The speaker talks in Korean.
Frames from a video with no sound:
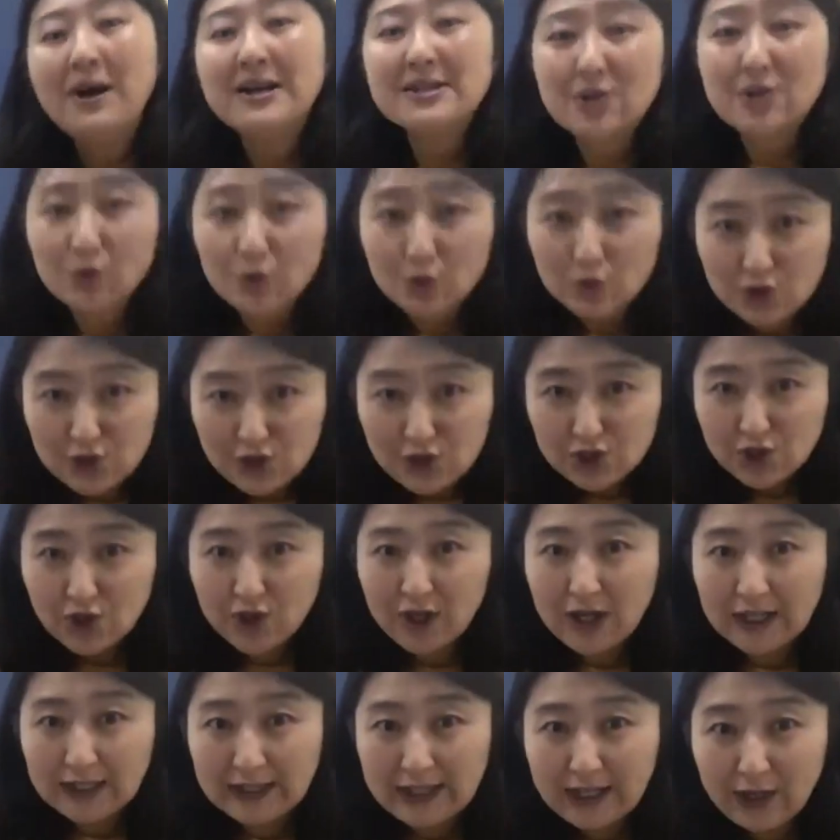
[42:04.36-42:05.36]
정도
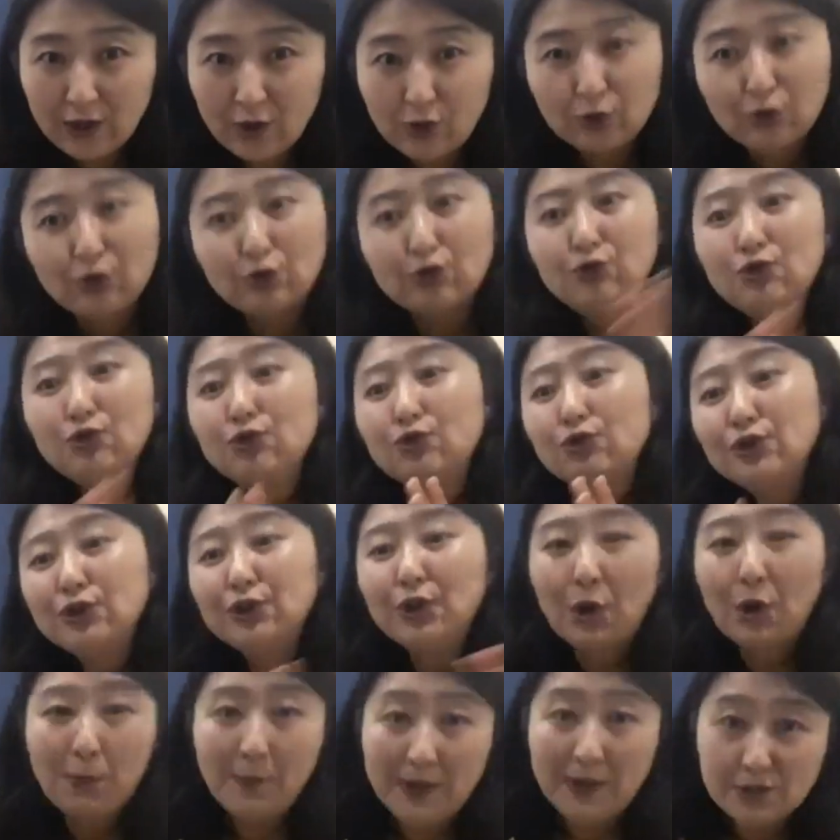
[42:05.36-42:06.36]
주셔야 돼요. 누구누구는
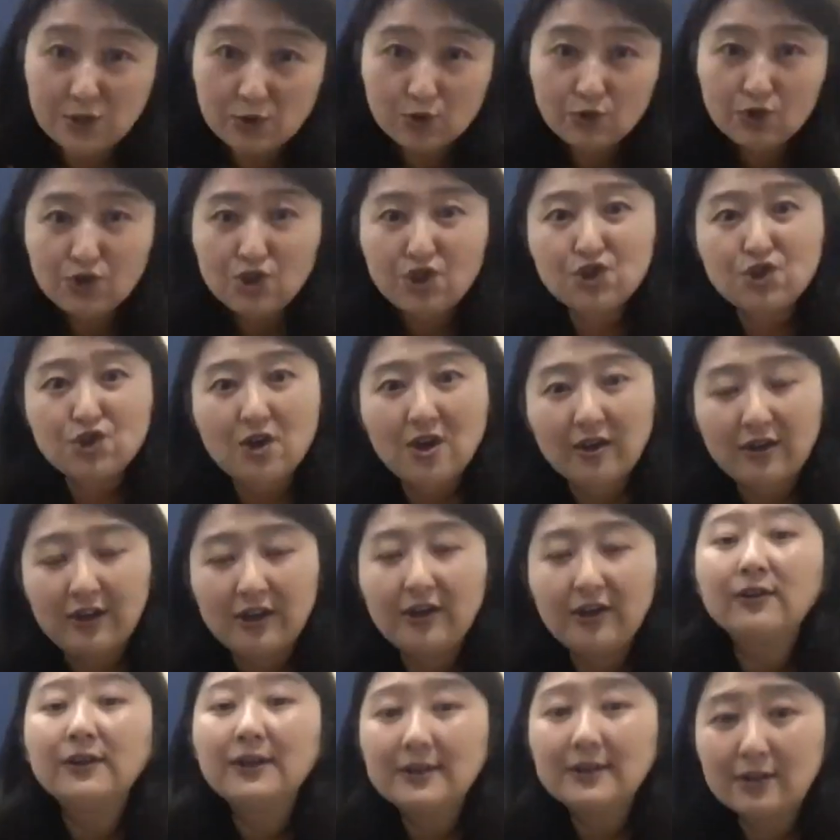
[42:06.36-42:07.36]
얼마 정도 주셔야 음. 돼요.
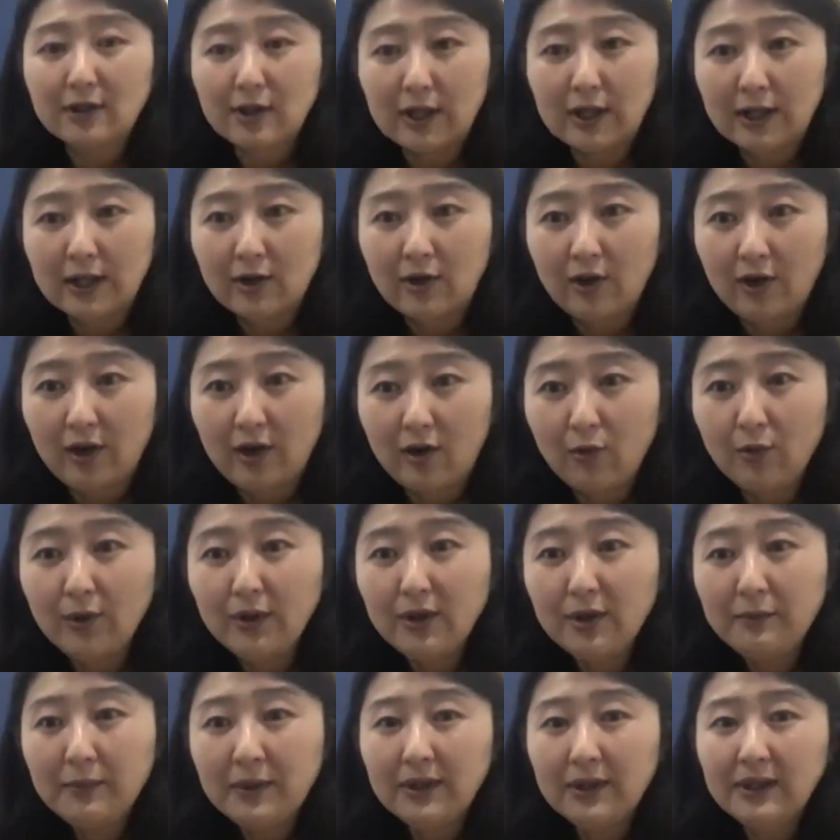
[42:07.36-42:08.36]
이렇게 들어갈 거예요.
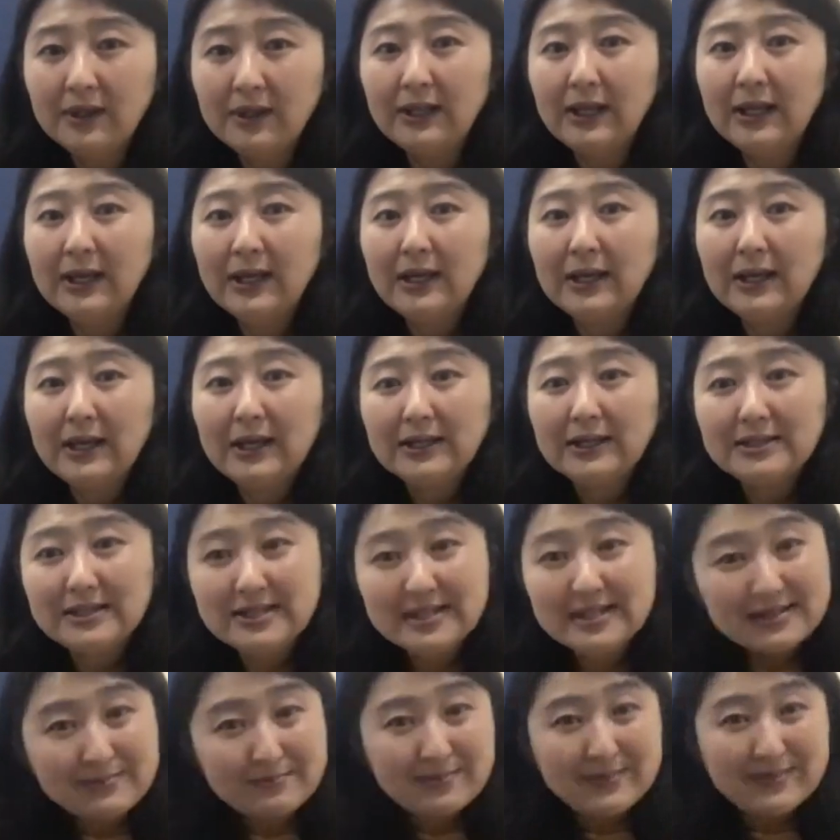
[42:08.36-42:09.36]
왜냐면은
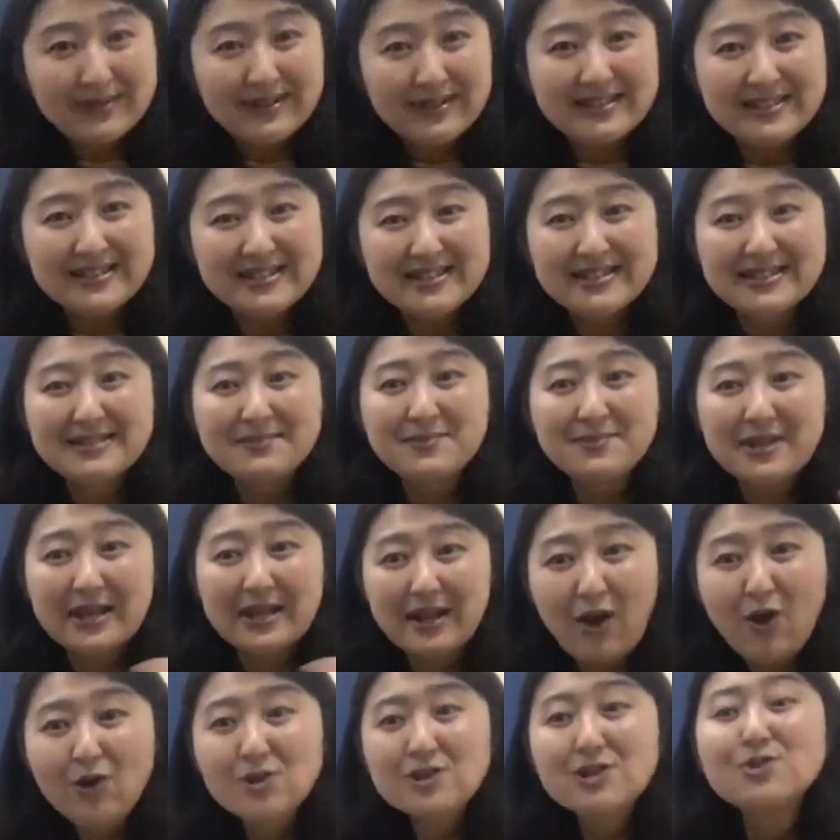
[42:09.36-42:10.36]
지금 지금 제가
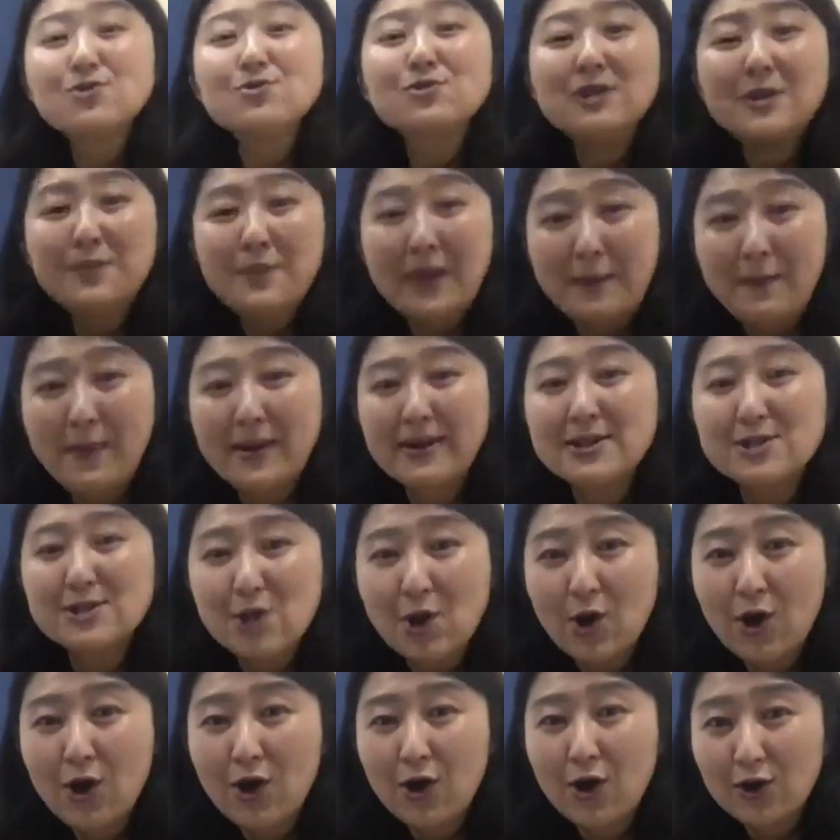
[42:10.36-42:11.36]
허지수님 레벨을
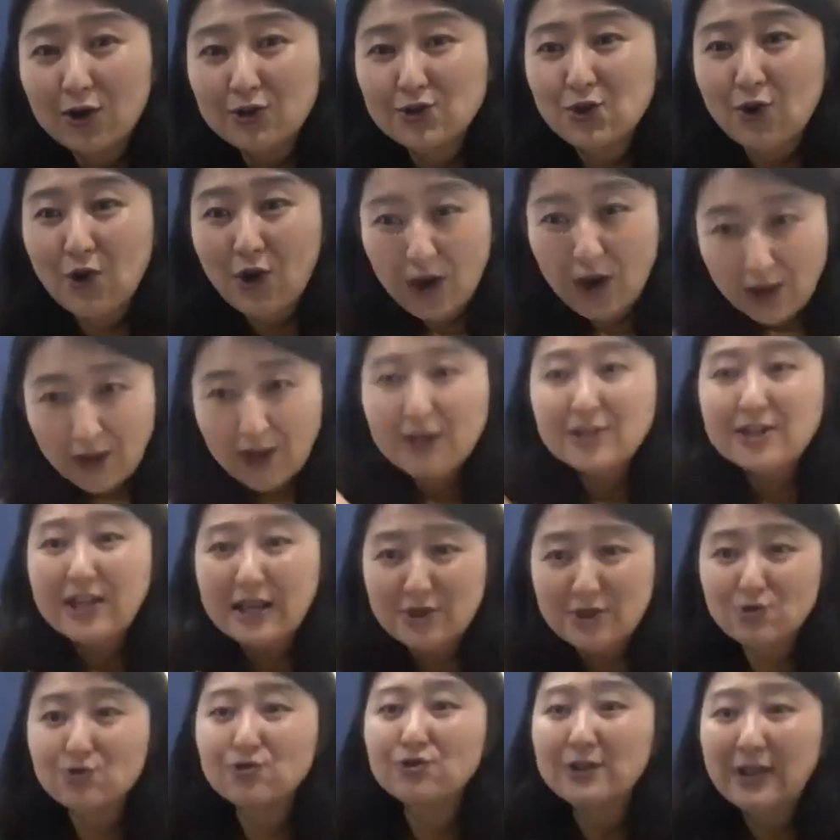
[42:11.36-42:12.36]
정확, 정확하게
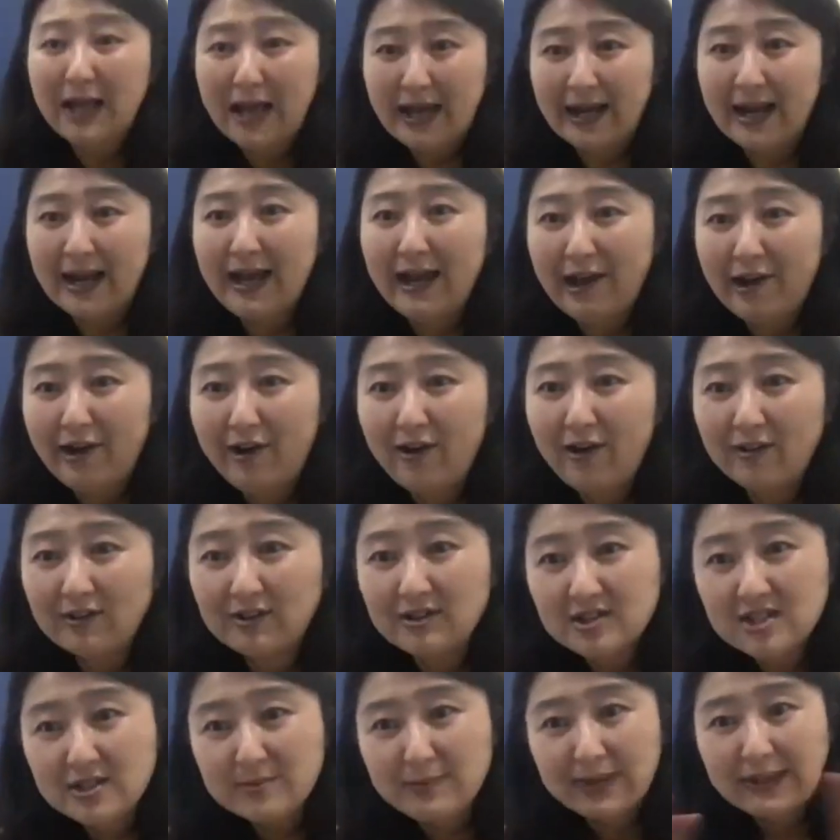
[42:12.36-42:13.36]
대충은 알아요.
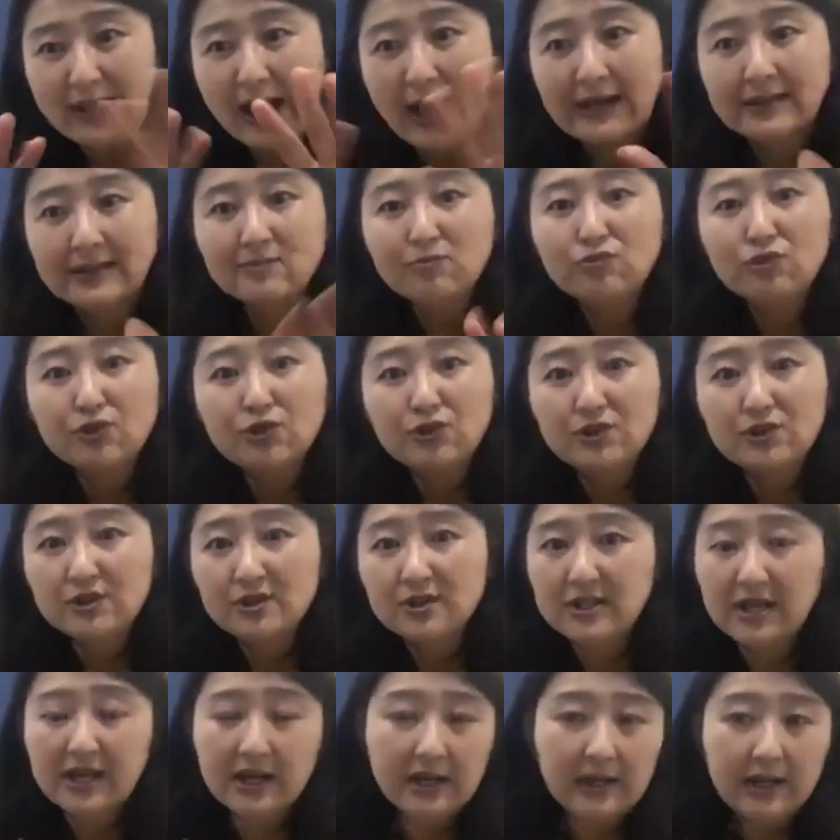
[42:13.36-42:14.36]
그렇지만 다른 분들은
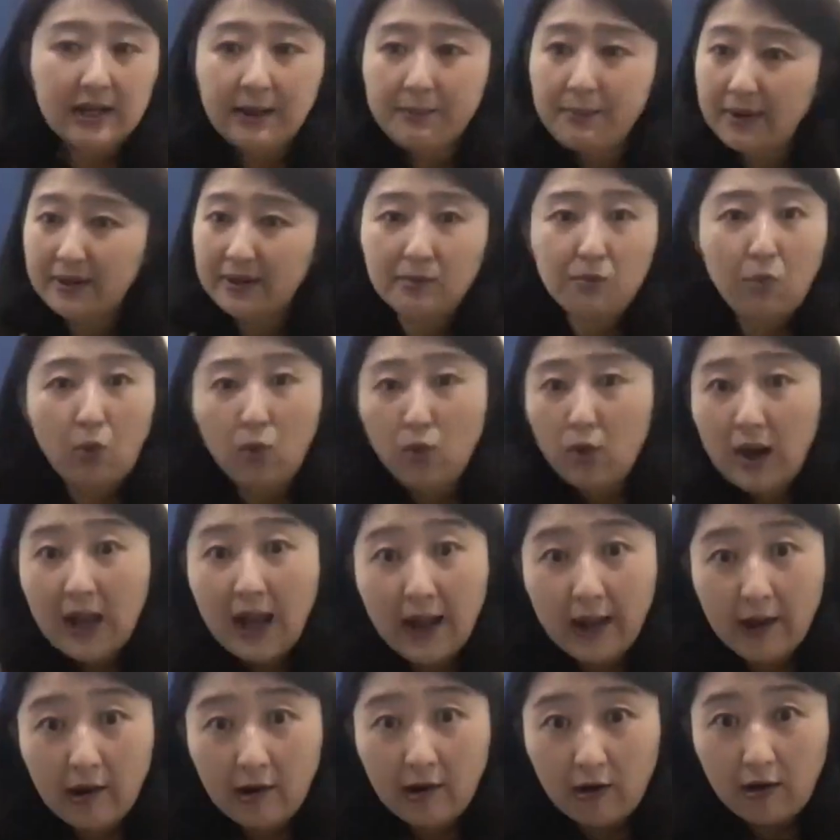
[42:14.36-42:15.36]
내가 레벨을
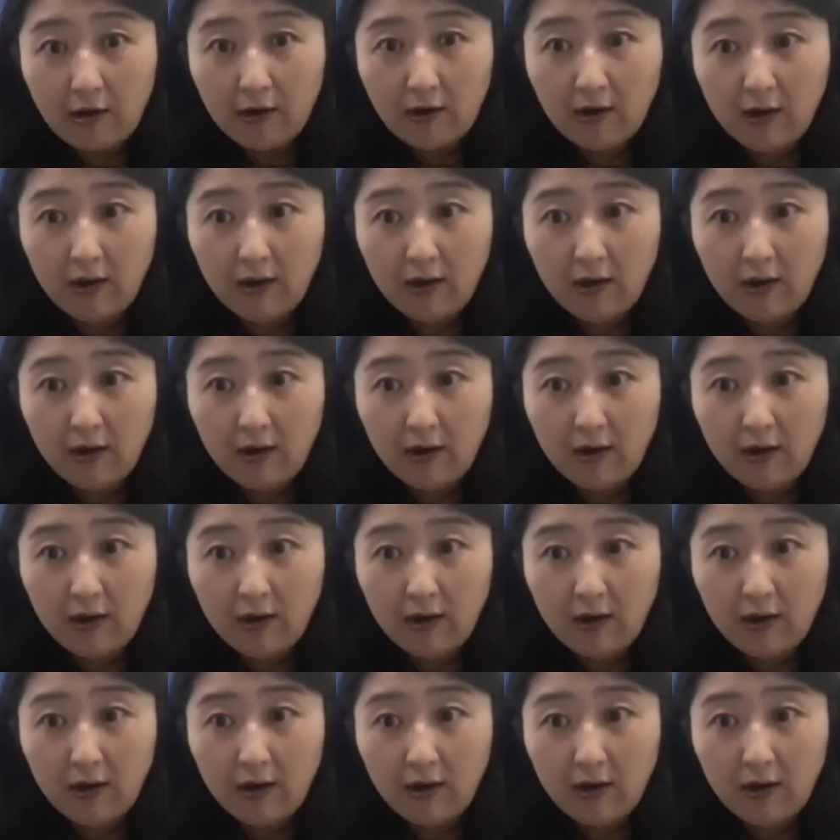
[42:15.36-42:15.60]
몰라요.